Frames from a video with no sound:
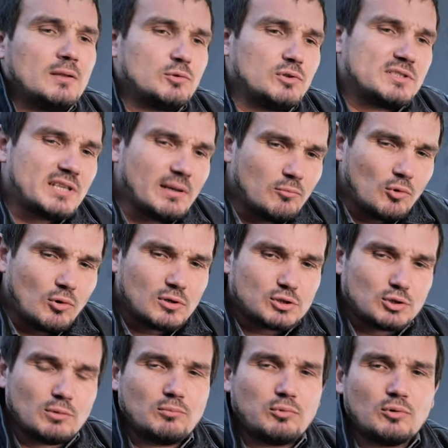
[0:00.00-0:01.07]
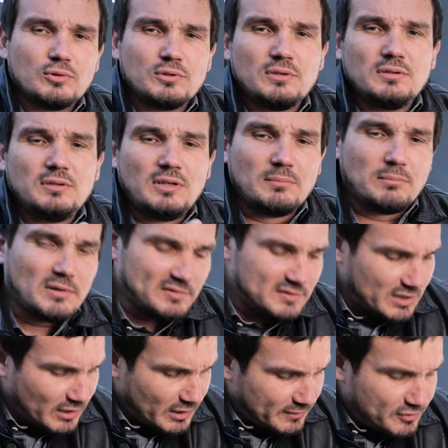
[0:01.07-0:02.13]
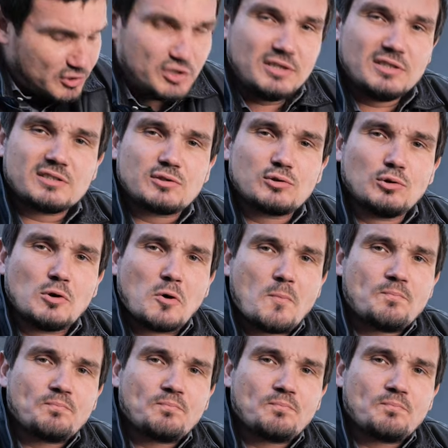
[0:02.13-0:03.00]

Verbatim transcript: То есть замок, чтобы он не был вскрыт в чистую,